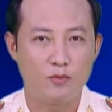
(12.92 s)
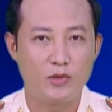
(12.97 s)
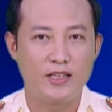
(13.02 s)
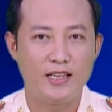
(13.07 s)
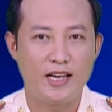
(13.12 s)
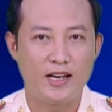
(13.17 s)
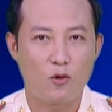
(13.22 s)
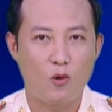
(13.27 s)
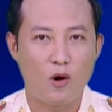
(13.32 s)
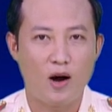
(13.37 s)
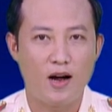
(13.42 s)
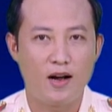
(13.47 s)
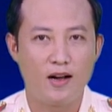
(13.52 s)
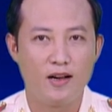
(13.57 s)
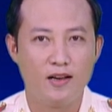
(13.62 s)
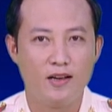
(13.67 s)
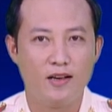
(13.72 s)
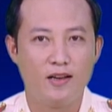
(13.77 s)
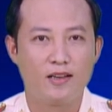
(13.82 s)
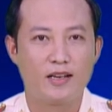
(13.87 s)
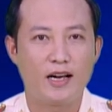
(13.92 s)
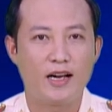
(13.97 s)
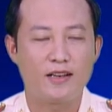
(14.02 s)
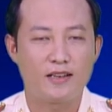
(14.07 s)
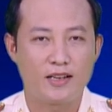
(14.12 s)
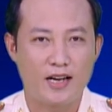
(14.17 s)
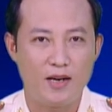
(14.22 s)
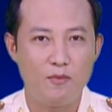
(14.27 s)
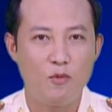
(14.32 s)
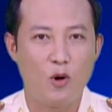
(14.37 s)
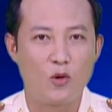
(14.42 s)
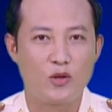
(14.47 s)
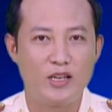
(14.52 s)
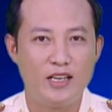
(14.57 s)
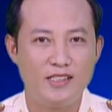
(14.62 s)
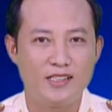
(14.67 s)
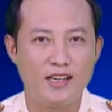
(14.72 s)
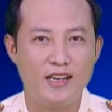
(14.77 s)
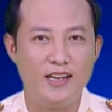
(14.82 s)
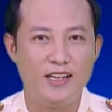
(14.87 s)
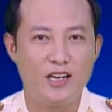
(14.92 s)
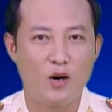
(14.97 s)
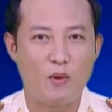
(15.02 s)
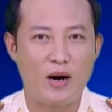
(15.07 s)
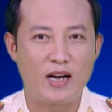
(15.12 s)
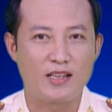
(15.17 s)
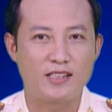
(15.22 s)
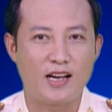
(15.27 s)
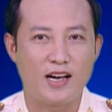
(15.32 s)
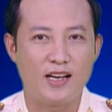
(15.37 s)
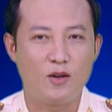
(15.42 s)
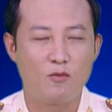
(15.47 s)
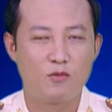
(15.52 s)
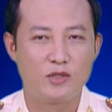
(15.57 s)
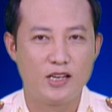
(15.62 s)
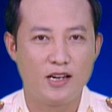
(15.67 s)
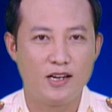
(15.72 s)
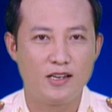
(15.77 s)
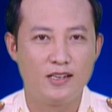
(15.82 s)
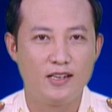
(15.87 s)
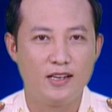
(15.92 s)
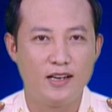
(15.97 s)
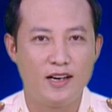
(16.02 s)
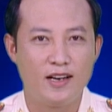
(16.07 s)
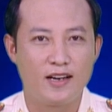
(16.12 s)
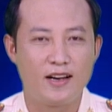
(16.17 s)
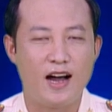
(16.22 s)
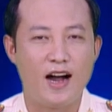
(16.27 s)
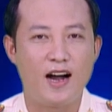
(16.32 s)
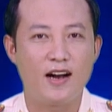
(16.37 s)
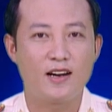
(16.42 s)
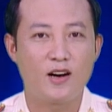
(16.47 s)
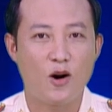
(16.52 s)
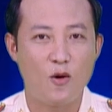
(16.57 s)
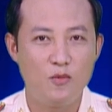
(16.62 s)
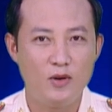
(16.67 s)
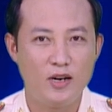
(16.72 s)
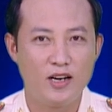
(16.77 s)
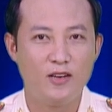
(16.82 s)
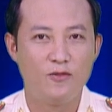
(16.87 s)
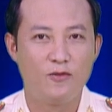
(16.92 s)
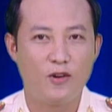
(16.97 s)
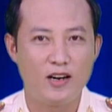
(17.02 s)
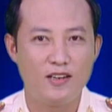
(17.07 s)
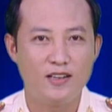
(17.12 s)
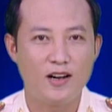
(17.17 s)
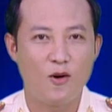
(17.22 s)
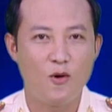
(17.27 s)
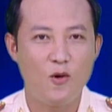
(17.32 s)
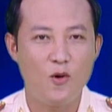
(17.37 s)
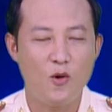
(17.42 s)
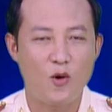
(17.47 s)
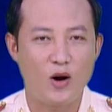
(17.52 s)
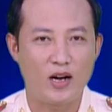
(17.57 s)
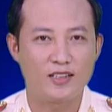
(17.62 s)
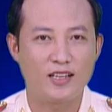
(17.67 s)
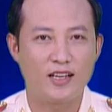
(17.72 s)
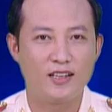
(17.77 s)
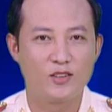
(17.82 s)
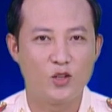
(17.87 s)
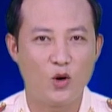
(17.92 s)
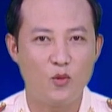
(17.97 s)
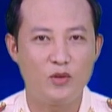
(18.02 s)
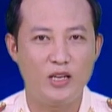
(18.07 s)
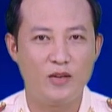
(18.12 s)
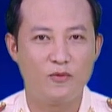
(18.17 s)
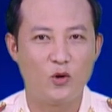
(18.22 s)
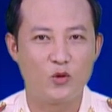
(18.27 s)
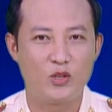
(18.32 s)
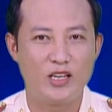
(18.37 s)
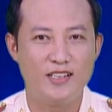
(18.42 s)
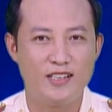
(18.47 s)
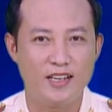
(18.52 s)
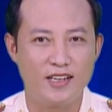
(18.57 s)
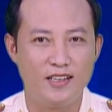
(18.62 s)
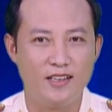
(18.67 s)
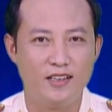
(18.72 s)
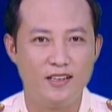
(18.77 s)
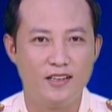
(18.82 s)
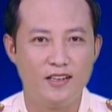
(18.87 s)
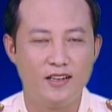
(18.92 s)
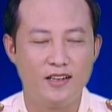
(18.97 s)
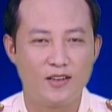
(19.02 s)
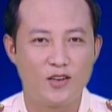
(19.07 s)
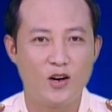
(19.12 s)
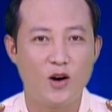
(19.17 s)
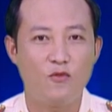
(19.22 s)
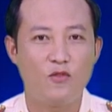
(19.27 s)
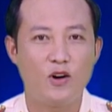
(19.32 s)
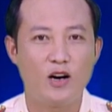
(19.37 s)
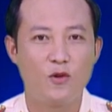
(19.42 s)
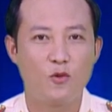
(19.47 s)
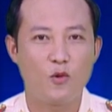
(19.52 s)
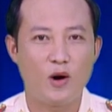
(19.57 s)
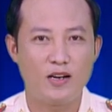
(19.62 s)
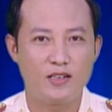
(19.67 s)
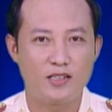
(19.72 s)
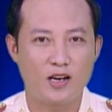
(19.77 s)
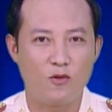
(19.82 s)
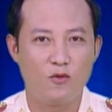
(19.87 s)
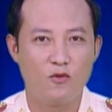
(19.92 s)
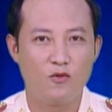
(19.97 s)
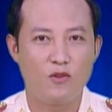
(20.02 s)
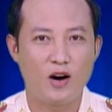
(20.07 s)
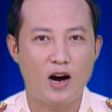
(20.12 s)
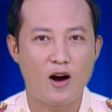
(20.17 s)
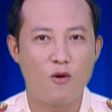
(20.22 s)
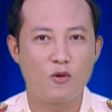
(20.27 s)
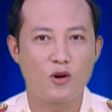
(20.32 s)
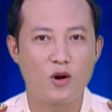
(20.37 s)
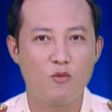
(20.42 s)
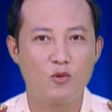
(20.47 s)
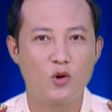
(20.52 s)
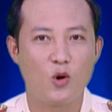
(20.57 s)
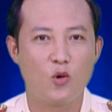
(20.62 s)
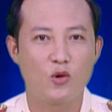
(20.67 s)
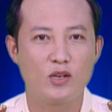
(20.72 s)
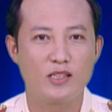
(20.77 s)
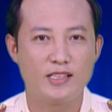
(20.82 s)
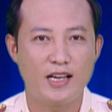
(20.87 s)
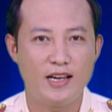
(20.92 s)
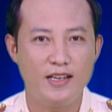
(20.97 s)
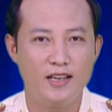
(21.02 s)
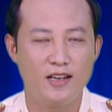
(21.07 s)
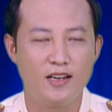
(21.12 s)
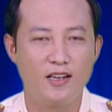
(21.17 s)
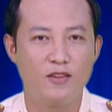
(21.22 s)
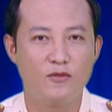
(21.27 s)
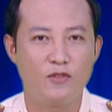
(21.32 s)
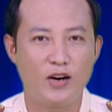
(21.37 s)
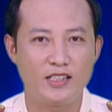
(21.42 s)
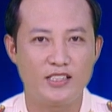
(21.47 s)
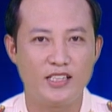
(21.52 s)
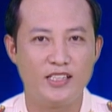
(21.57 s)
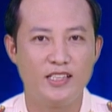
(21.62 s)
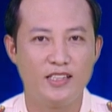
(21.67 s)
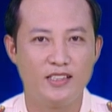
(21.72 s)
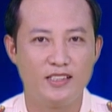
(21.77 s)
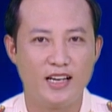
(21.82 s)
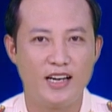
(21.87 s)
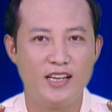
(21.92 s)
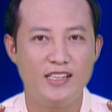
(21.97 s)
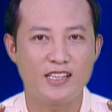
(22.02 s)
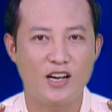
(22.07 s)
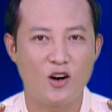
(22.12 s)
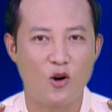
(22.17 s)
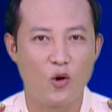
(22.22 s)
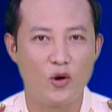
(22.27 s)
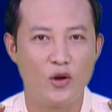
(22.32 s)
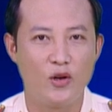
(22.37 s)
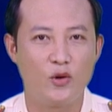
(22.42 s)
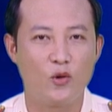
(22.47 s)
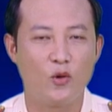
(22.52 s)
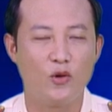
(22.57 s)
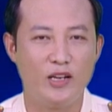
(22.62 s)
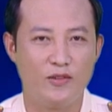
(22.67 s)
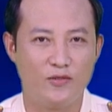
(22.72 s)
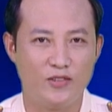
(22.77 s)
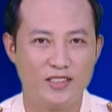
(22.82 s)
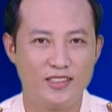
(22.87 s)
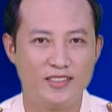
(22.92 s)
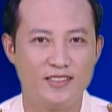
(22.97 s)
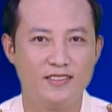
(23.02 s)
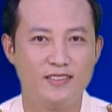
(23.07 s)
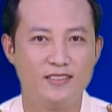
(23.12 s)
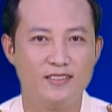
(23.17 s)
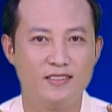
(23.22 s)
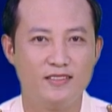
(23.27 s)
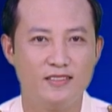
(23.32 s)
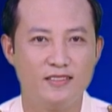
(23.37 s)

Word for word: trong thời gian qua, các cán bộ chiến sĩ công an xã Long Sơn đã không ngừng phấn đấu hoàn thành tốt nhiệm vụ chính trị, góp phần quan trọng vào công cuộc xây dựng phát triển kinh tế xã hội của địa phương.